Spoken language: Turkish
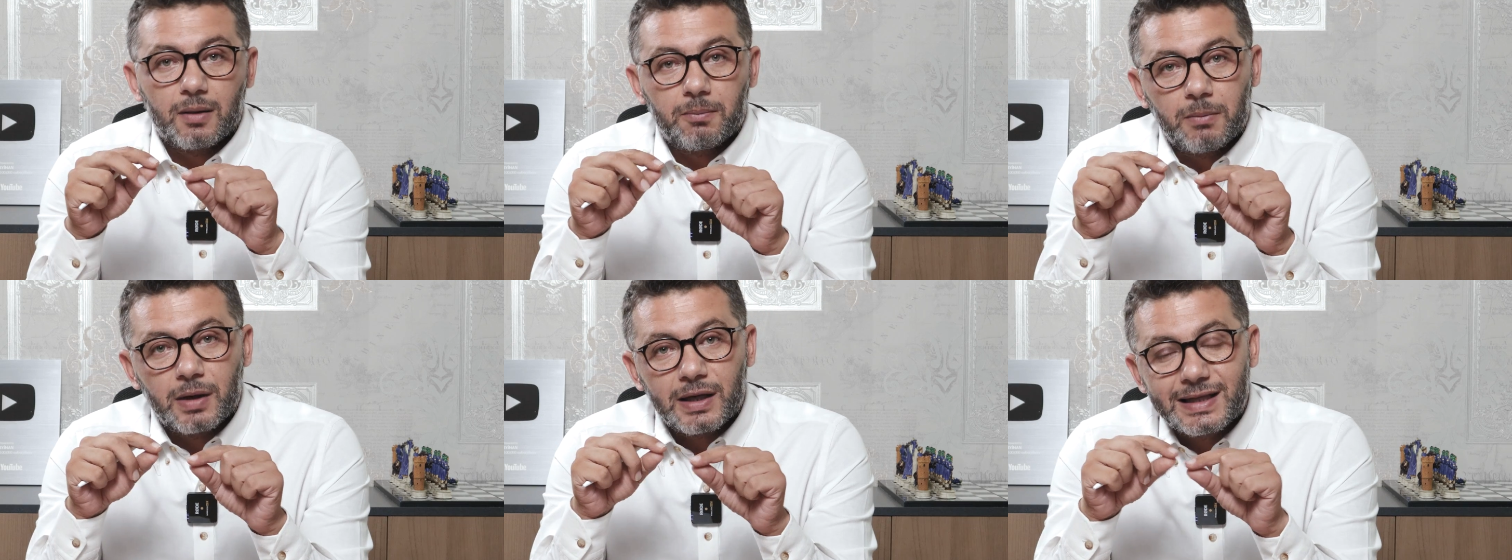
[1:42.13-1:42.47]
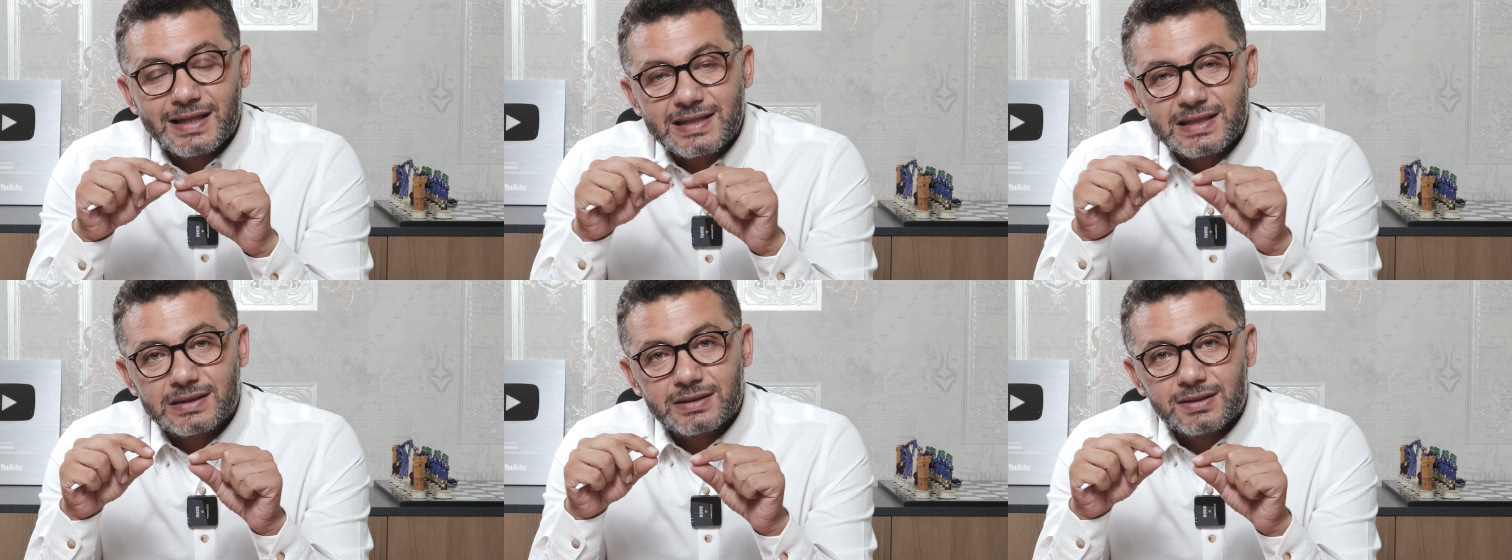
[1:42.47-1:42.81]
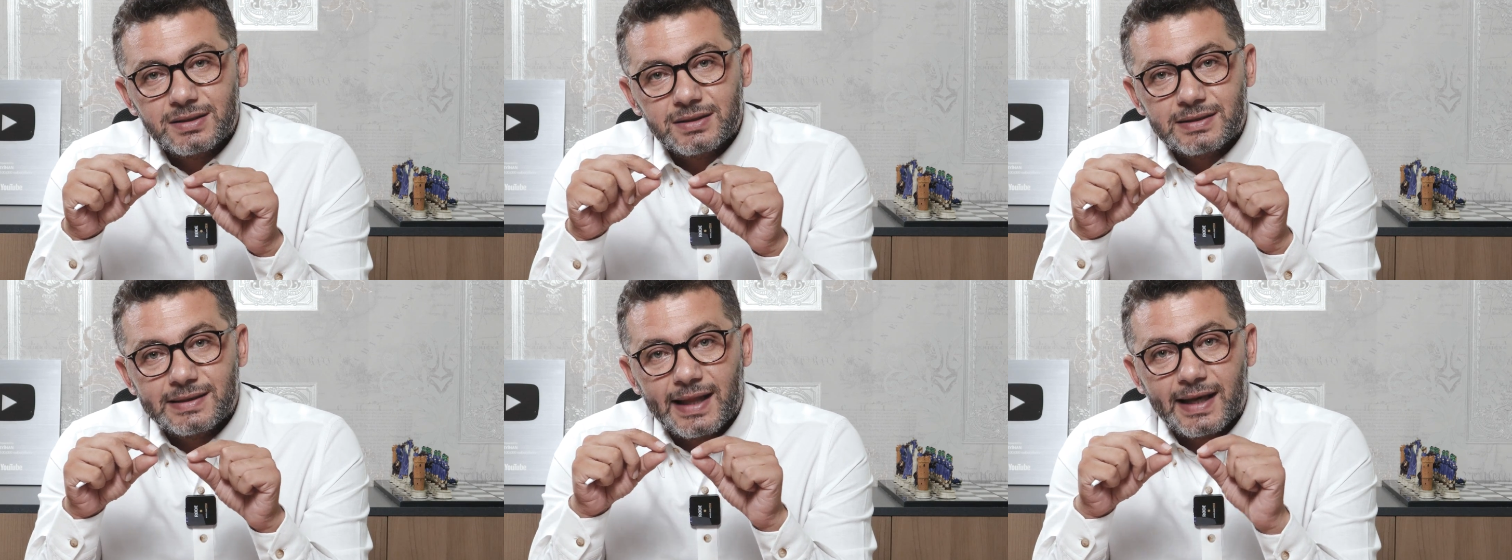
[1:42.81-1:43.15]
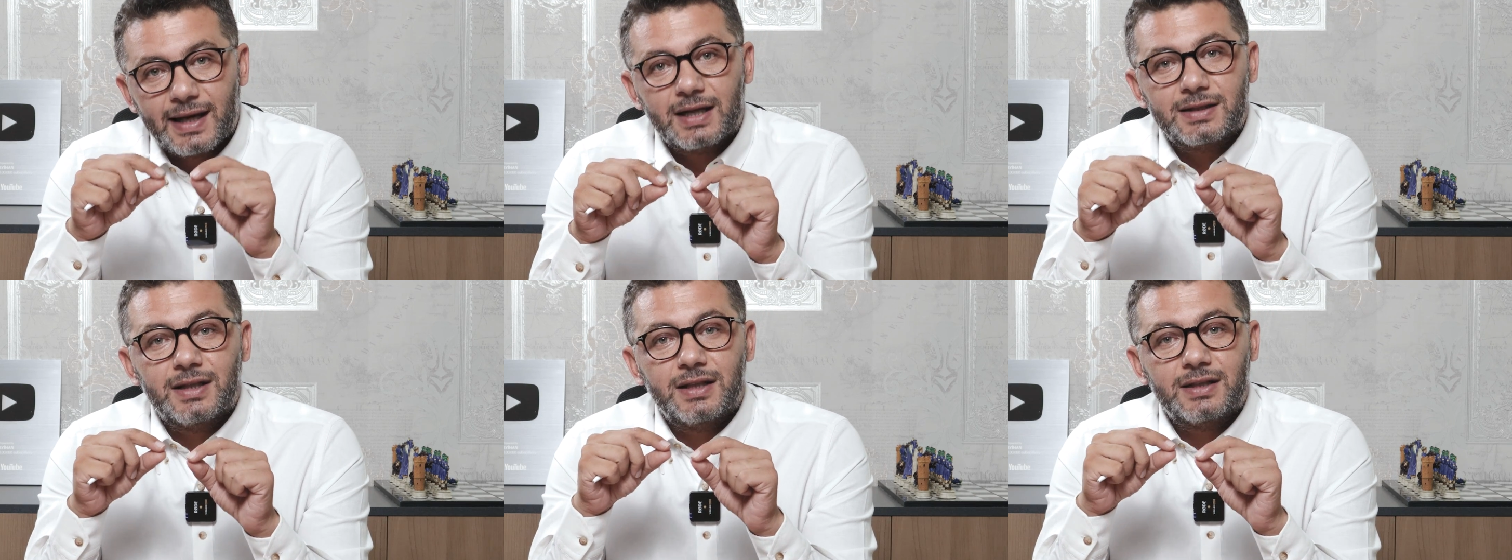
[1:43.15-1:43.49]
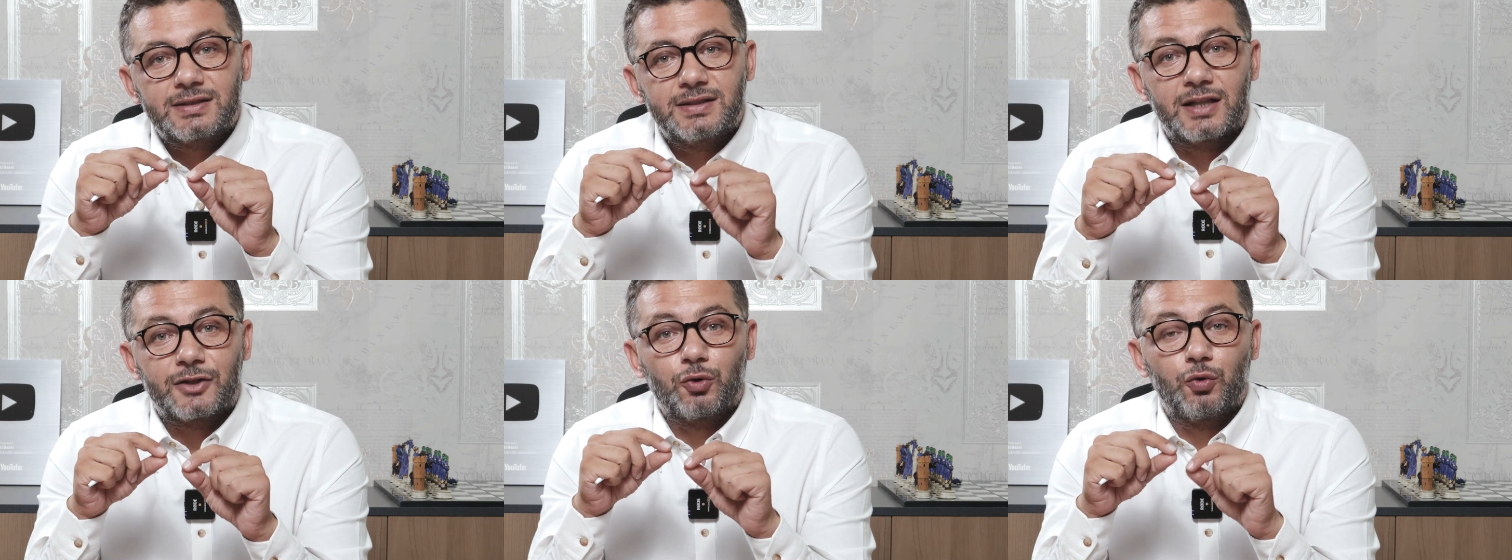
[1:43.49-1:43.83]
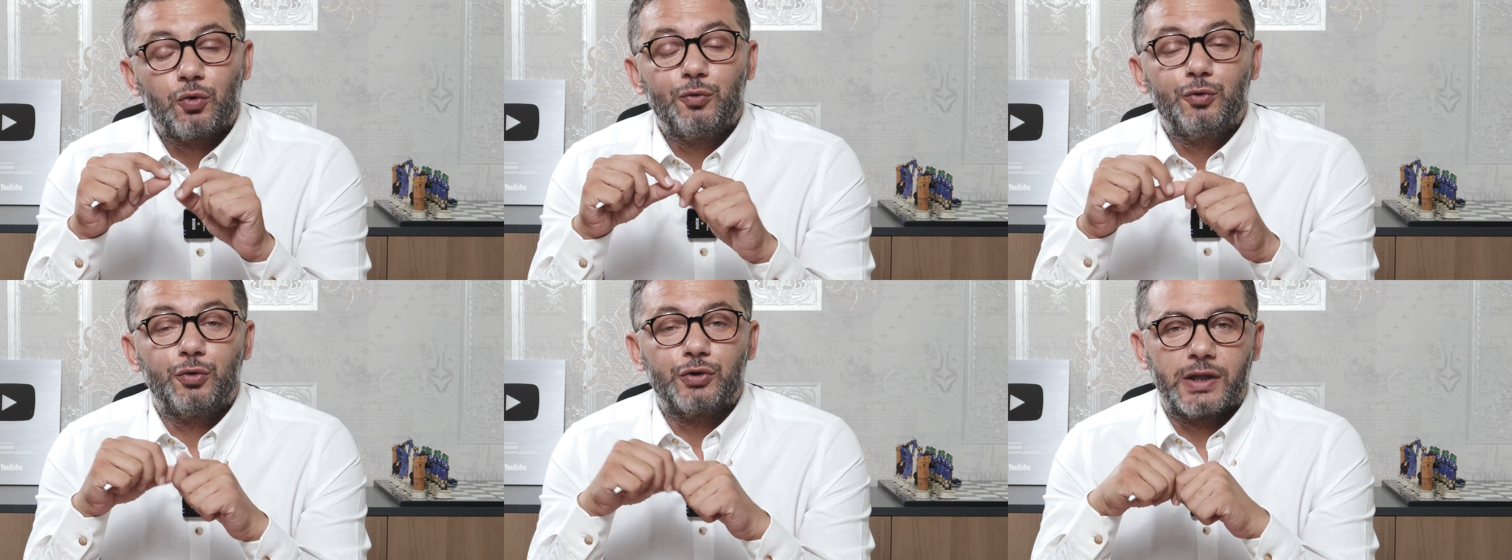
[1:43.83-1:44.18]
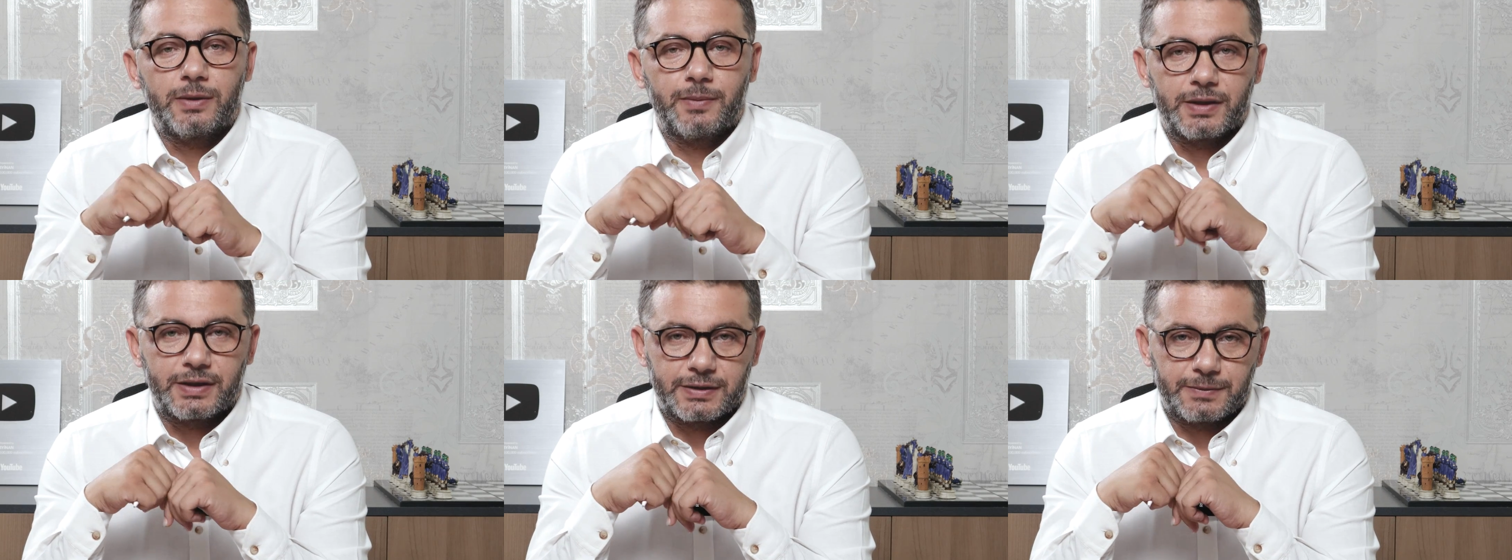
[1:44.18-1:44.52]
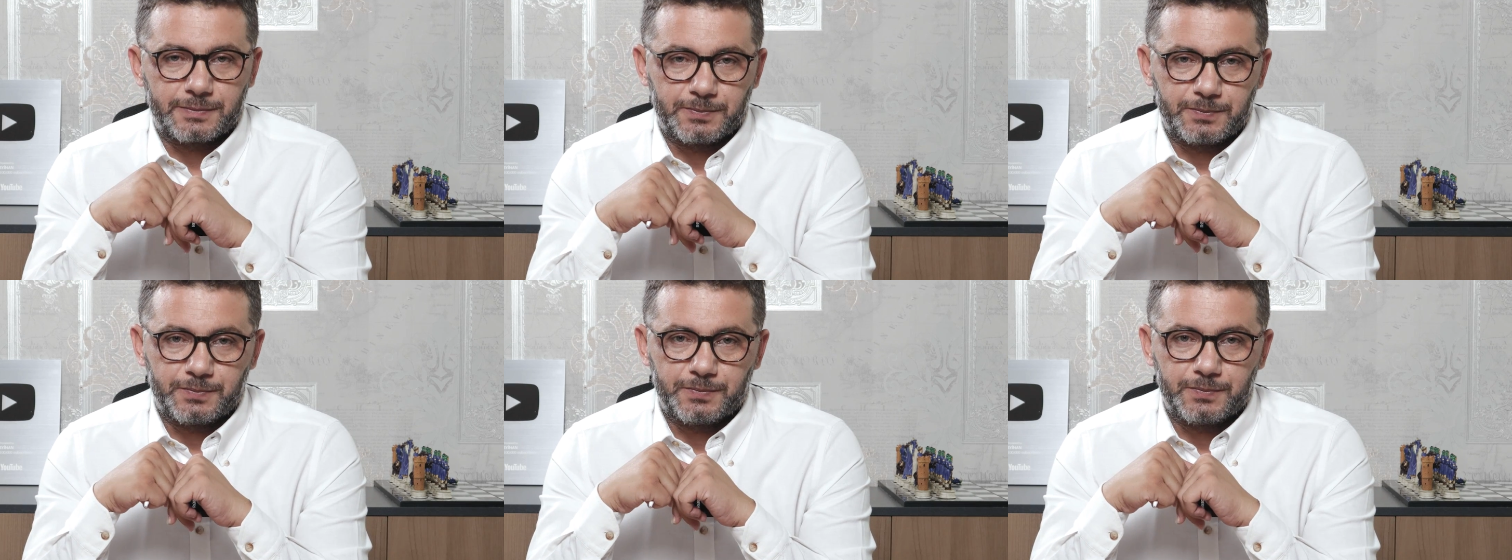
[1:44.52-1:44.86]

Makasın ne kadar dar olduğuna bakın.